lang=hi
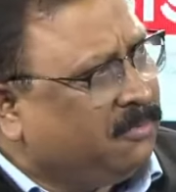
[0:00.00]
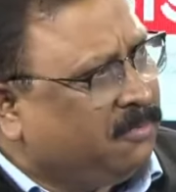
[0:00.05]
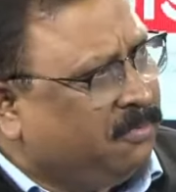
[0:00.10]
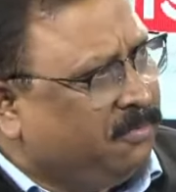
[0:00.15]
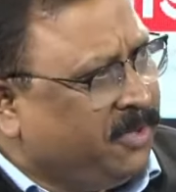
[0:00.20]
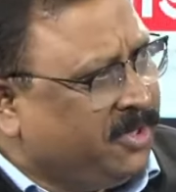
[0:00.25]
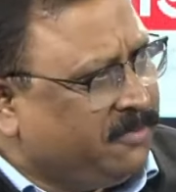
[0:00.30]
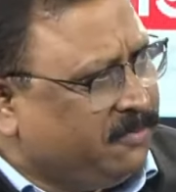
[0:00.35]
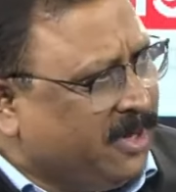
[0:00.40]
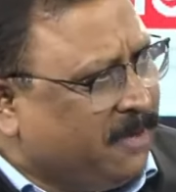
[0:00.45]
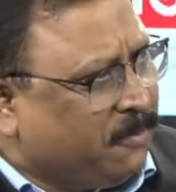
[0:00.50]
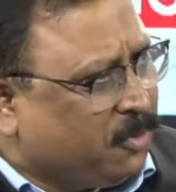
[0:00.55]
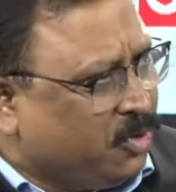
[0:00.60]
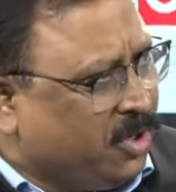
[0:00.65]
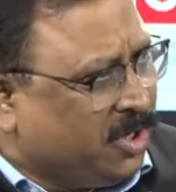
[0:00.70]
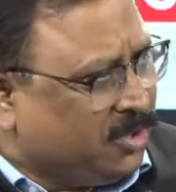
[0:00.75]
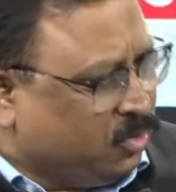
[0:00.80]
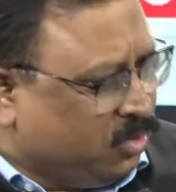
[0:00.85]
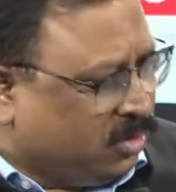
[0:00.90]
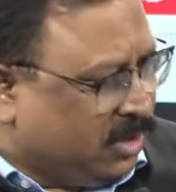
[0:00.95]
बीच में आपको
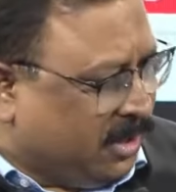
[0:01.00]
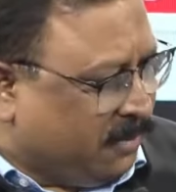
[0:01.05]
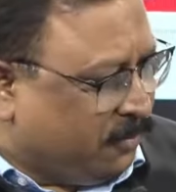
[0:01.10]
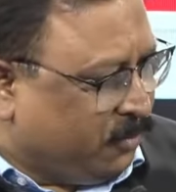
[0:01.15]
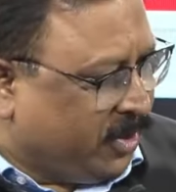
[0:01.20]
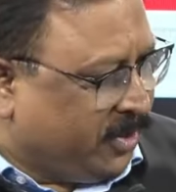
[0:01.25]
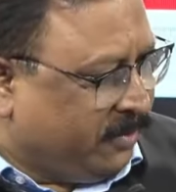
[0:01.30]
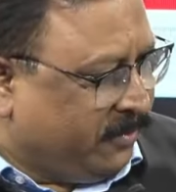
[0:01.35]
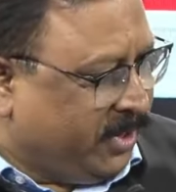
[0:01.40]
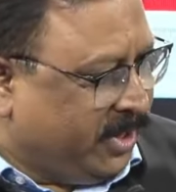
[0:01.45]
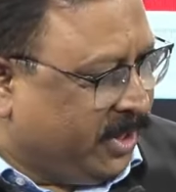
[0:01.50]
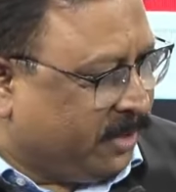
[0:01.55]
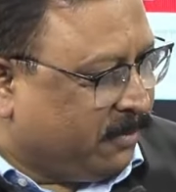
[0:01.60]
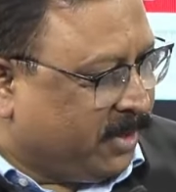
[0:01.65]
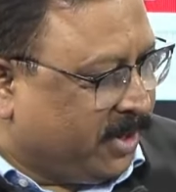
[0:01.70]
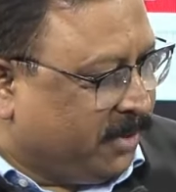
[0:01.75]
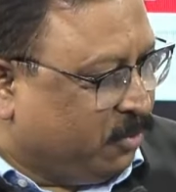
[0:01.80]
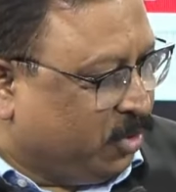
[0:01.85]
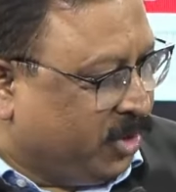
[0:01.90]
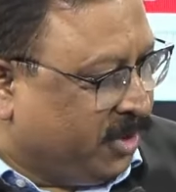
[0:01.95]
याद होगा आपने भी एक
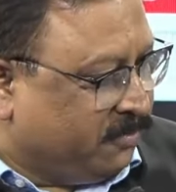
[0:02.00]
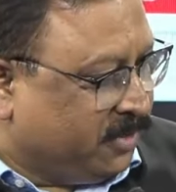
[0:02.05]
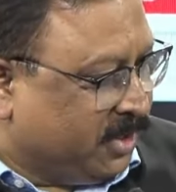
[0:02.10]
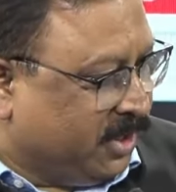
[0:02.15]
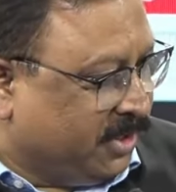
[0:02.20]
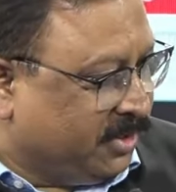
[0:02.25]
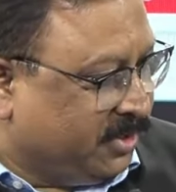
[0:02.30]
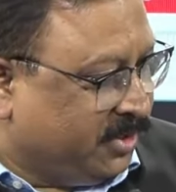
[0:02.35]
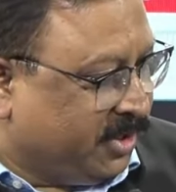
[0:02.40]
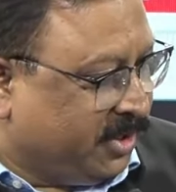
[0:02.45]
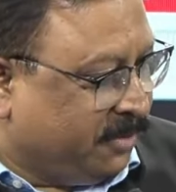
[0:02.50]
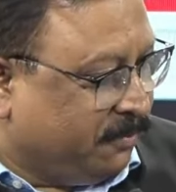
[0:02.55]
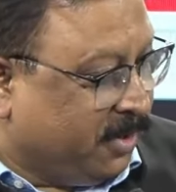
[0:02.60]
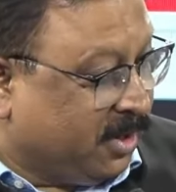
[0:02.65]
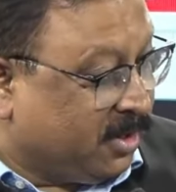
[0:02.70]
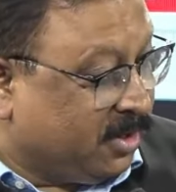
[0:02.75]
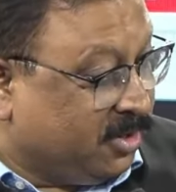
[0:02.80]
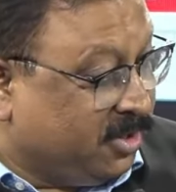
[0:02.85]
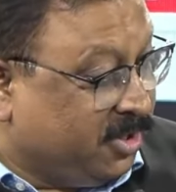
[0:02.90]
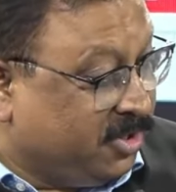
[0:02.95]
बड़ी मुहिम चलाई थी कि
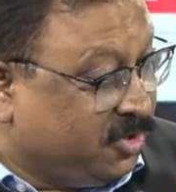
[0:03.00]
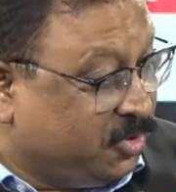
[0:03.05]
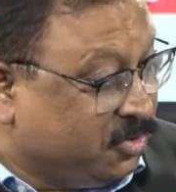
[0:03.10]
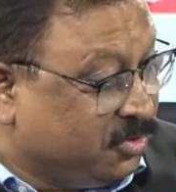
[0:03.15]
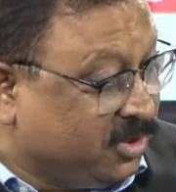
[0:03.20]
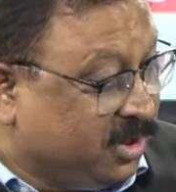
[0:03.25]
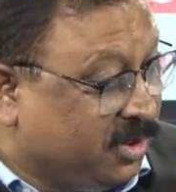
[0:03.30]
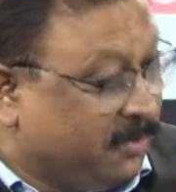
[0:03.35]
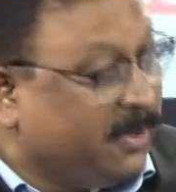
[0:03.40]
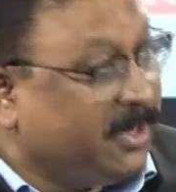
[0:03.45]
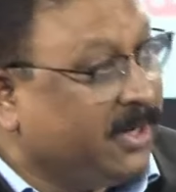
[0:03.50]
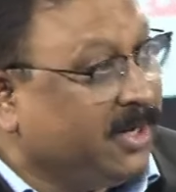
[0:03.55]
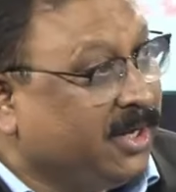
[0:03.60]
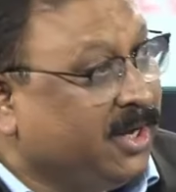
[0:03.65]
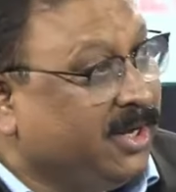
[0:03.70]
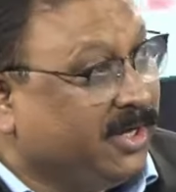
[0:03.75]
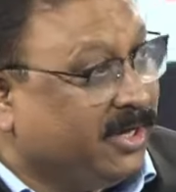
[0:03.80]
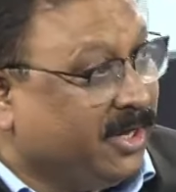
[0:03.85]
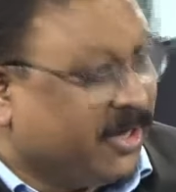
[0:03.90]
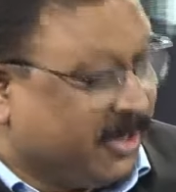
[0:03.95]
बांग्लादेशियों से निपटने के
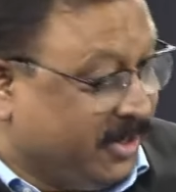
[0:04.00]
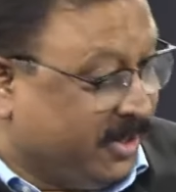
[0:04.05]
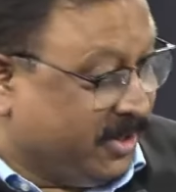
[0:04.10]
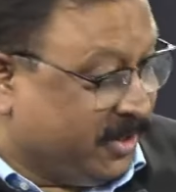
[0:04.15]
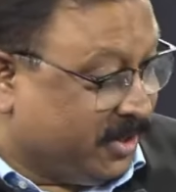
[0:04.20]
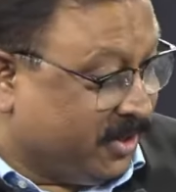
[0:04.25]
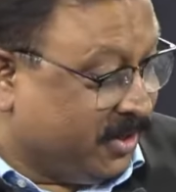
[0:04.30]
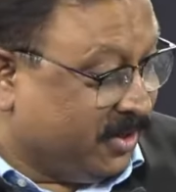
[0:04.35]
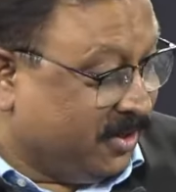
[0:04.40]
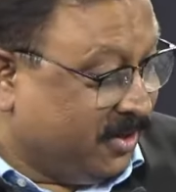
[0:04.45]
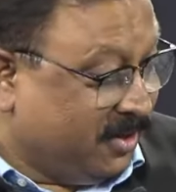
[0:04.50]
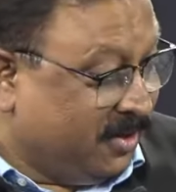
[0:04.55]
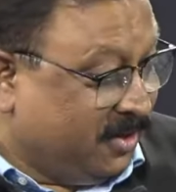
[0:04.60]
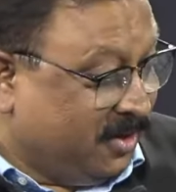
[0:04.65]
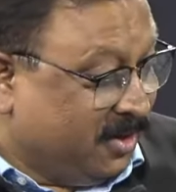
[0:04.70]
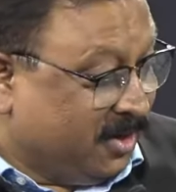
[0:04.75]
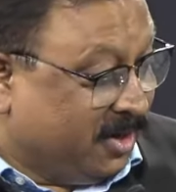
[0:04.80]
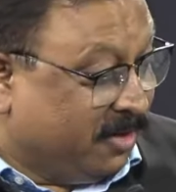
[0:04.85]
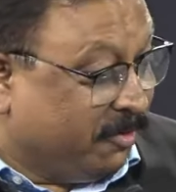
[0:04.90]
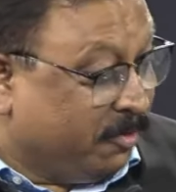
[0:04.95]
लिए क्या किया जा रहा है
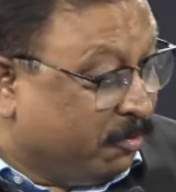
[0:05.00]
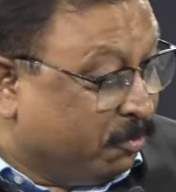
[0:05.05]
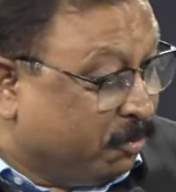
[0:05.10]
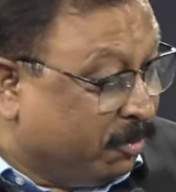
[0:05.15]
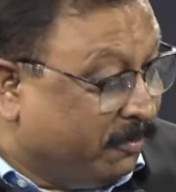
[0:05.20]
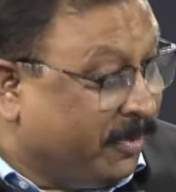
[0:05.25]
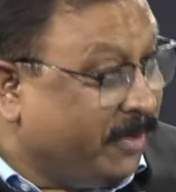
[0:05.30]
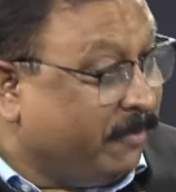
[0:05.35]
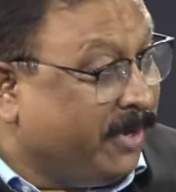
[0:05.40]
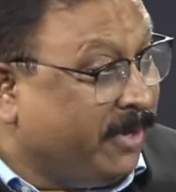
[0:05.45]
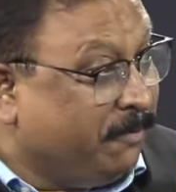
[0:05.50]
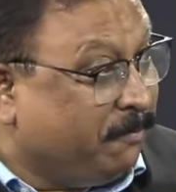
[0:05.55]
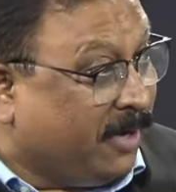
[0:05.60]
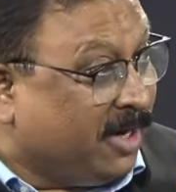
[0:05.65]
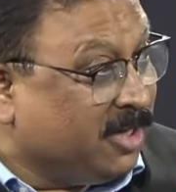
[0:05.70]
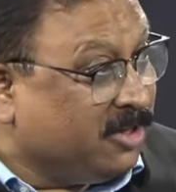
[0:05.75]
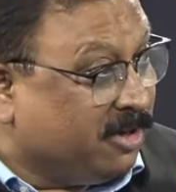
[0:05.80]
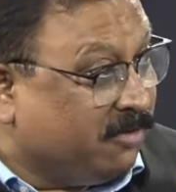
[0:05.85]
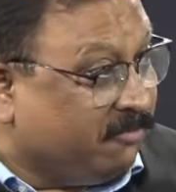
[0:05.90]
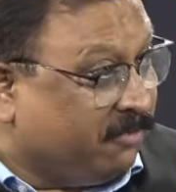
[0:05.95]
नवी मुंबई में
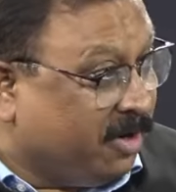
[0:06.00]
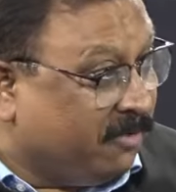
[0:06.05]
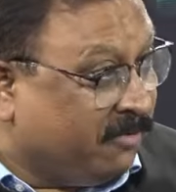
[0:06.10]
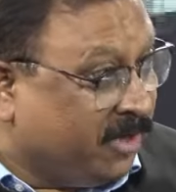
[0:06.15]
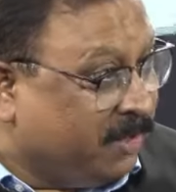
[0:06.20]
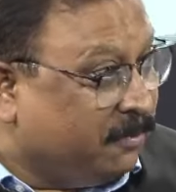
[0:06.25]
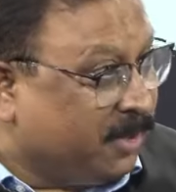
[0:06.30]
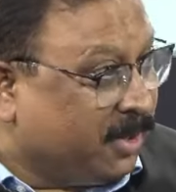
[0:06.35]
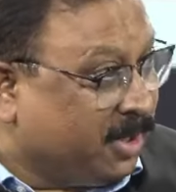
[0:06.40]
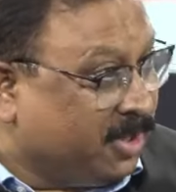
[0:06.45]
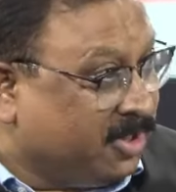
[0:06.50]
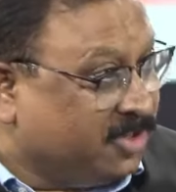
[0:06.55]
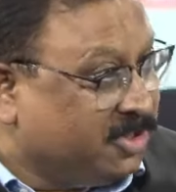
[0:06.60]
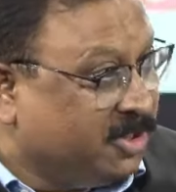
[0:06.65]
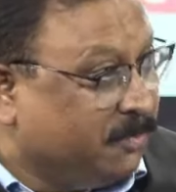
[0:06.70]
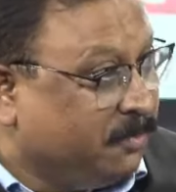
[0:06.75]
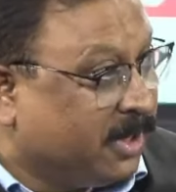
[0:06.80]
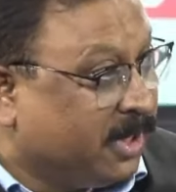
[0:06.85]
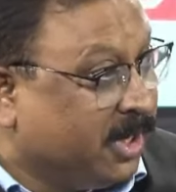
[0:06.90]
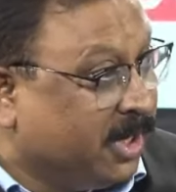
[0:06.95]
पांच अवैध
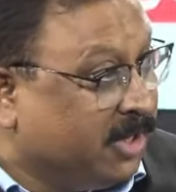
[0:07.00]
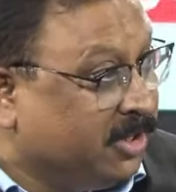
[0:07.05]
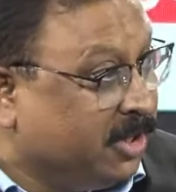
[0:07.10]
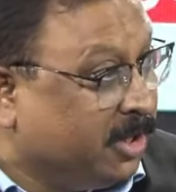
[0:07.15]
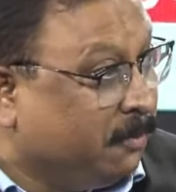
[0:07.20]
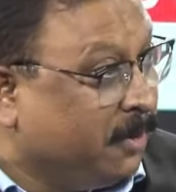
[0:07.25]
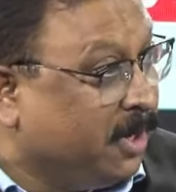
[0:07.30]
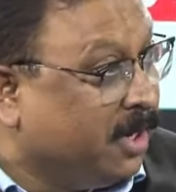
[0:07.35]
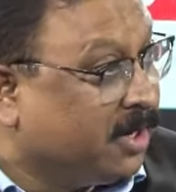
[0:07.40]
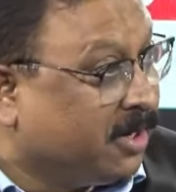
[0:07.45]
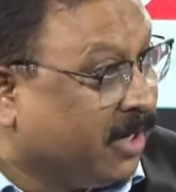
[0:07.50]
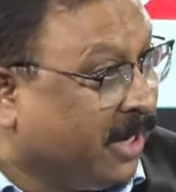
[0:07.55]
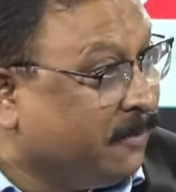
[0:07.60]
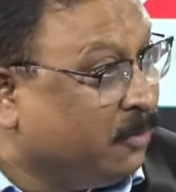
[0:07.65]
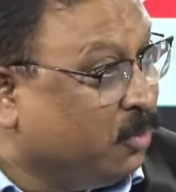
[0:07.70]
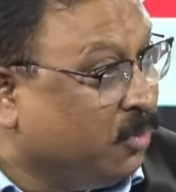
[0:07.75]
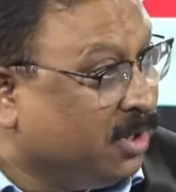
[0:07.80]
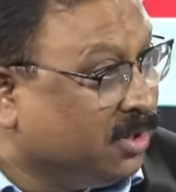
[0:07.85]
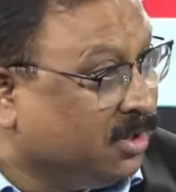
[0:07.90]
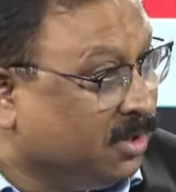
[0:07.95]
बांग्लादेशी पकड़े गए थे एक बड़ा क्राइम
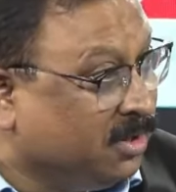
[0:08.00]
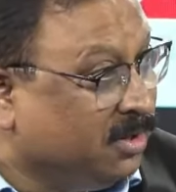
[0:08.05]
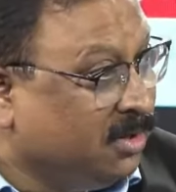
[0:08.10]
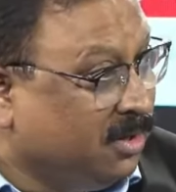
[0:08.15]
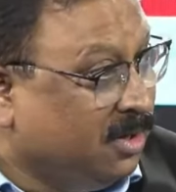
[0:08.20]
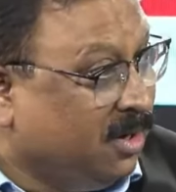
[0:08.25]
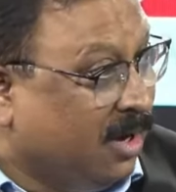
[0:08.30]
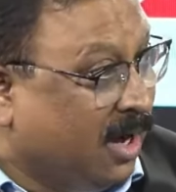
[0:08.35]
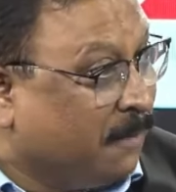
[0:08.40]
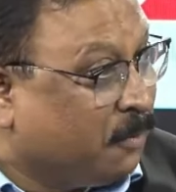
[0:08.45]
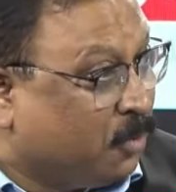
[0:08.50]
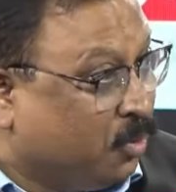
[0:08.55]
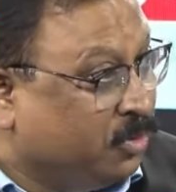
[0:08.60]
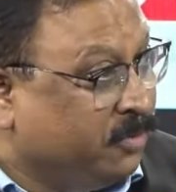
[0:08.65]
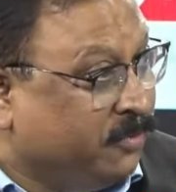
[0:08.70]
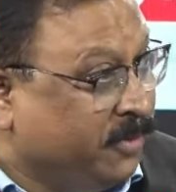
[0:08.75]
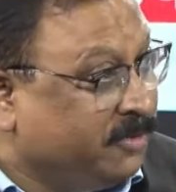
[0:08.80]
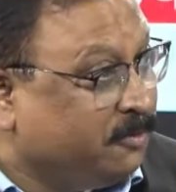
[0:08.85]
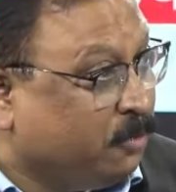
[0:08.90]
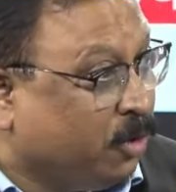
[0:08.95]
हुआ था आप खुद
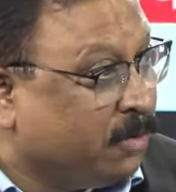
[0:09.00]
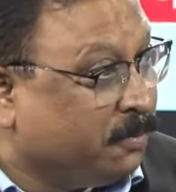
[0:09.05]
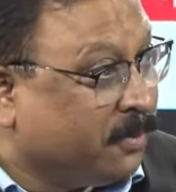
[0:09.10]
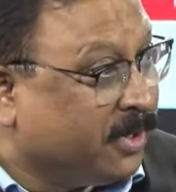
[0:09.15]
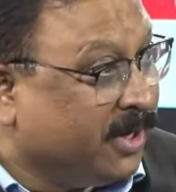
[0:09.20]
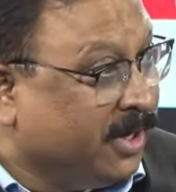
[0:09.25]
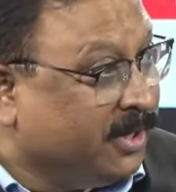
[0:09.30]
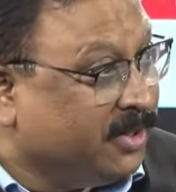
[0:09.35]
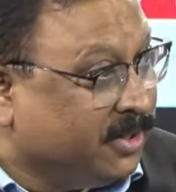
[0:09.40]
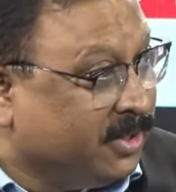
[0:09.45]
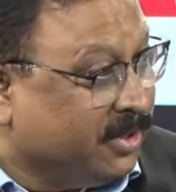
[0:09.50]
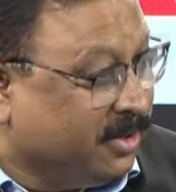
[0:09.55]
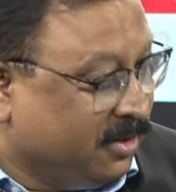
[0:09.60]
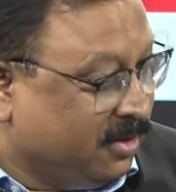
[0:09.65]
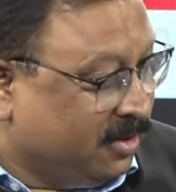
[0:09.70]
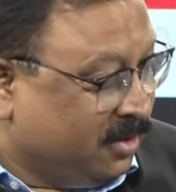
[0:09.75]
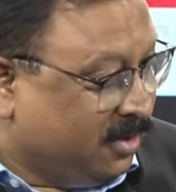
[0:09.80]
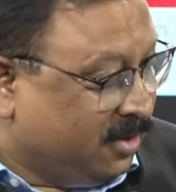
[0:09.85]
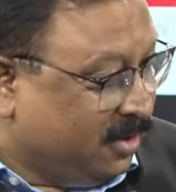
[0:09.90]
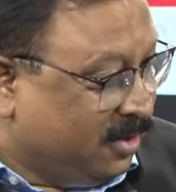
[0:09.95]
भी स्पॉट पर गए थे
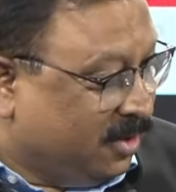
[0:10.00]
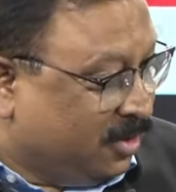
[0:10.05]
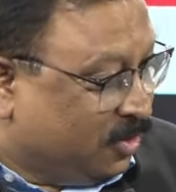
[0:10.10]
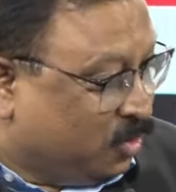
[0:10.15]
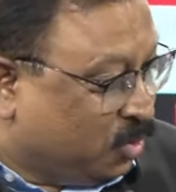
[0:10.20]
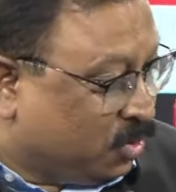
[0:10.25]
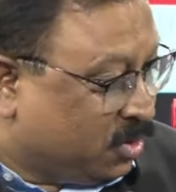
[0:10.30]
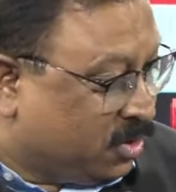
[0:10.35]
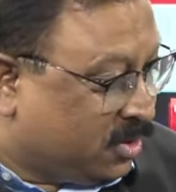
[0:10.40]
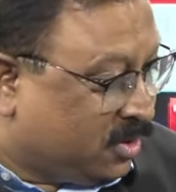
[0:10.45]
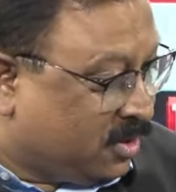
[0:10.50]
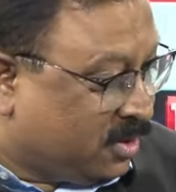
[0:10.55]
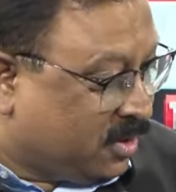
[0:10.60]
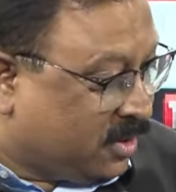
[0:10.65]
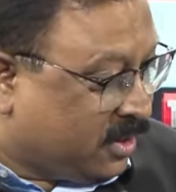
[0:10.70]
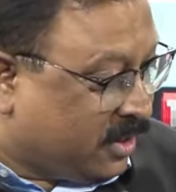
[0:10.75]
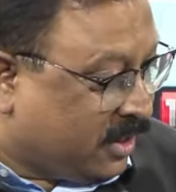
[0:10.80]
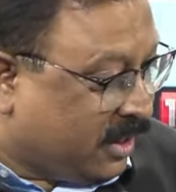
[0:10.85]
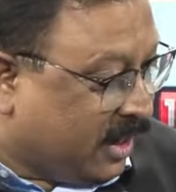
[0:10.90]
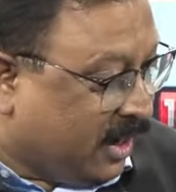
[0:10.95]
तो
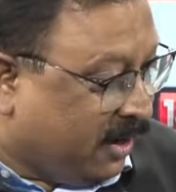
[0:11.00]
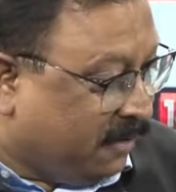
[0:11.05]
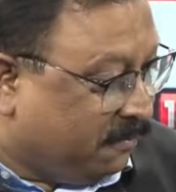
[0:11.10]
क्या